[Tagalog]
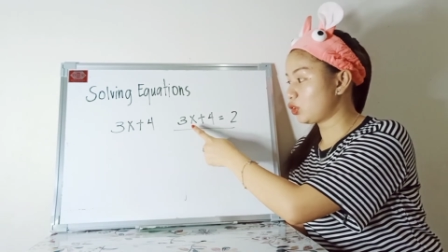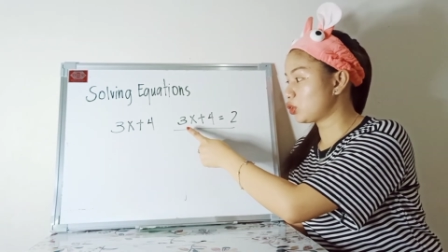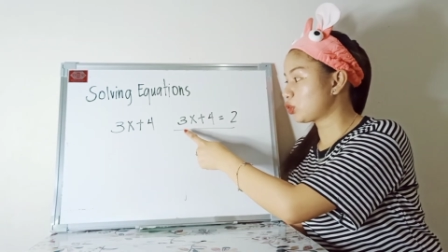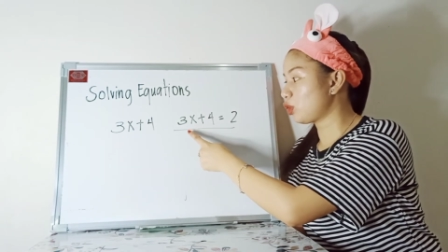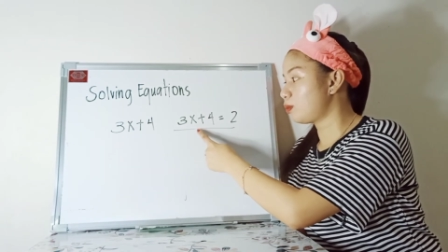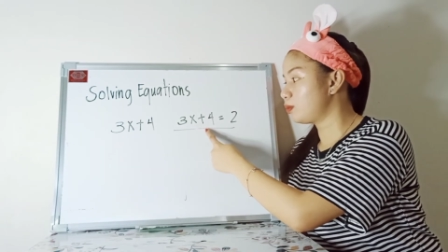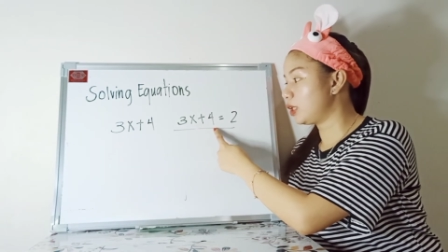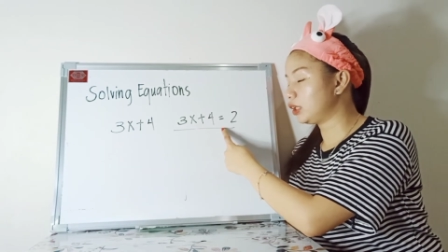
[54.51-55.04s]
So,
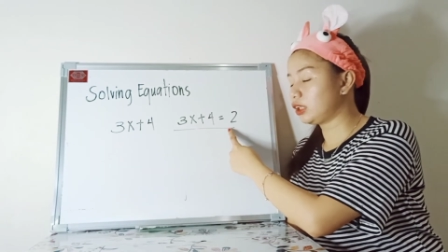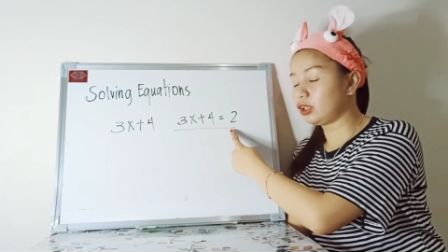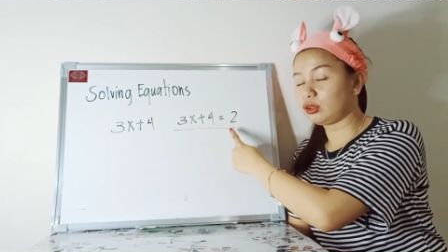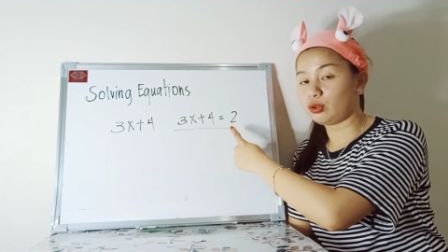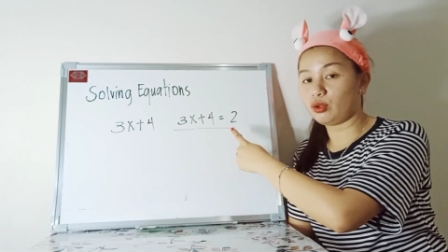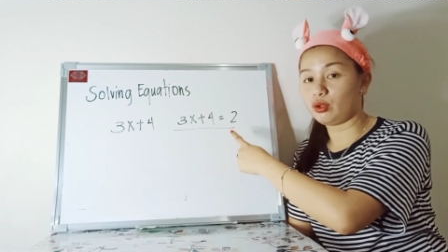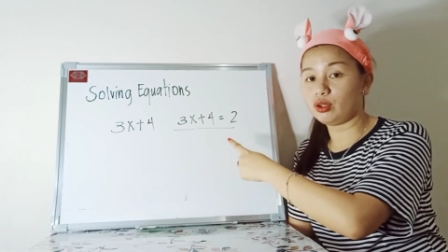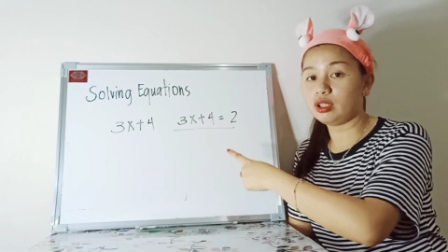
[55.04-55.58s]
solve
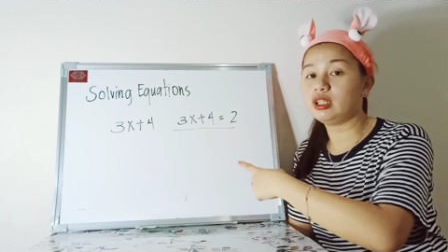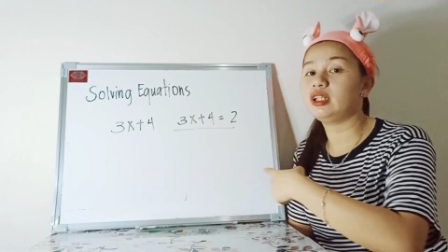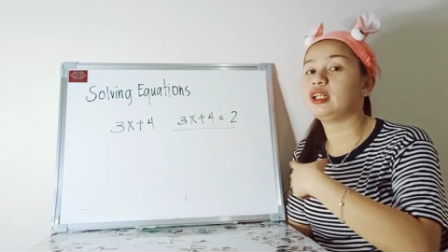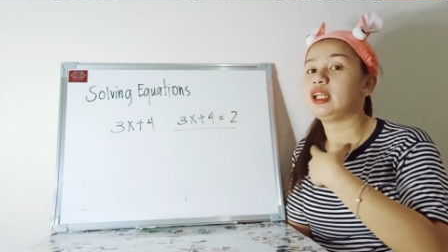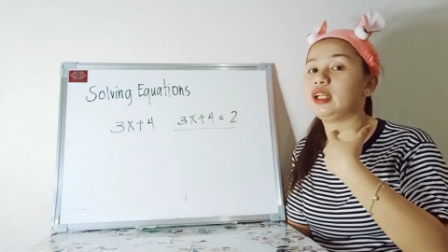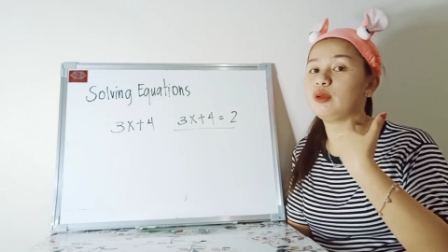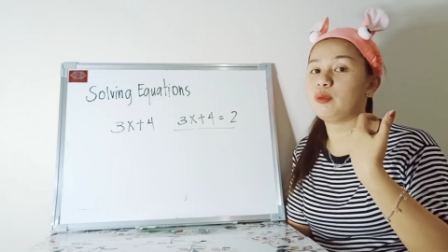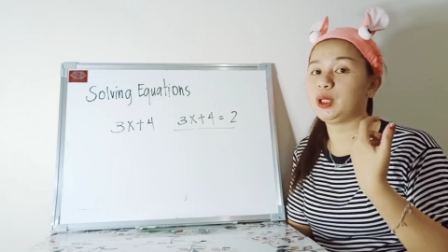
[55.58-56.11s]
natin tong
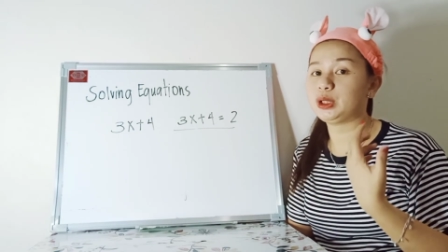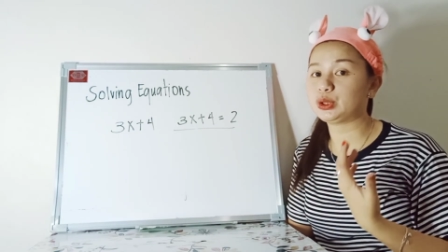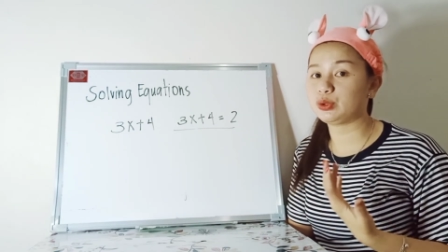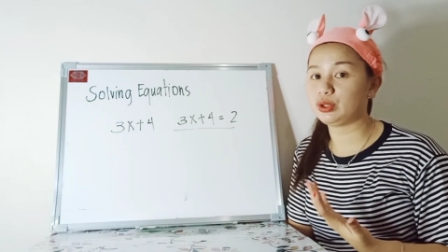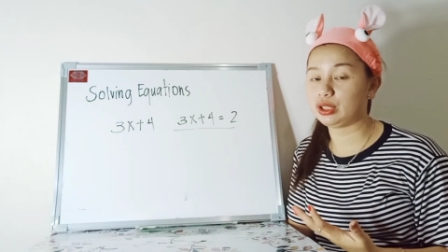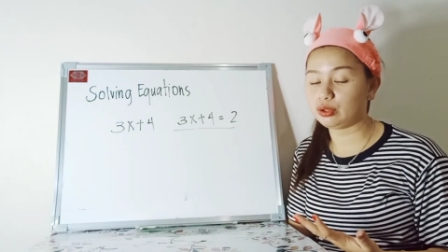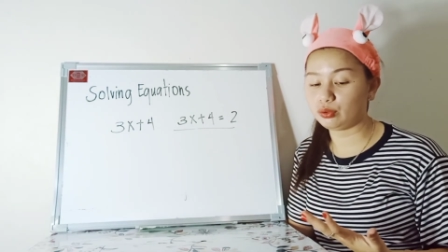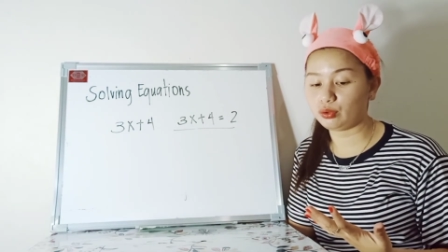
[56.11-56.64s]

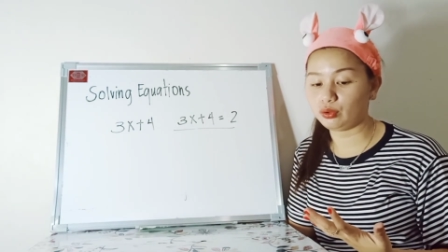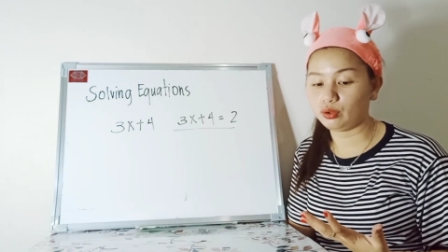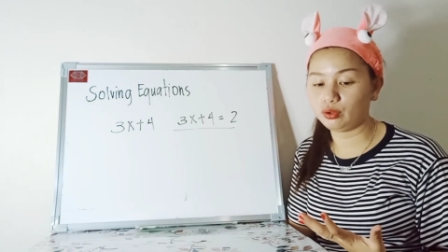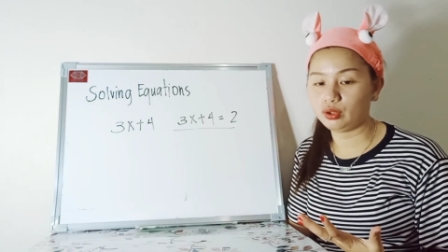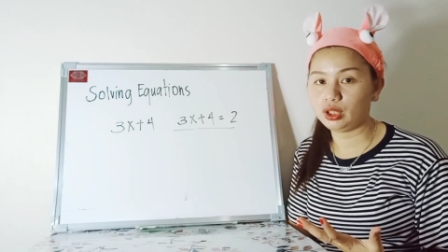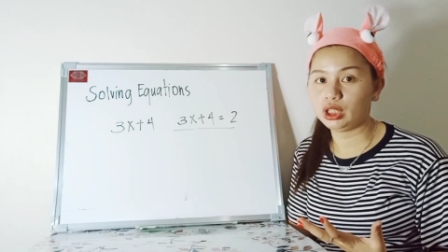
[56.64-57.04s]
equation na to.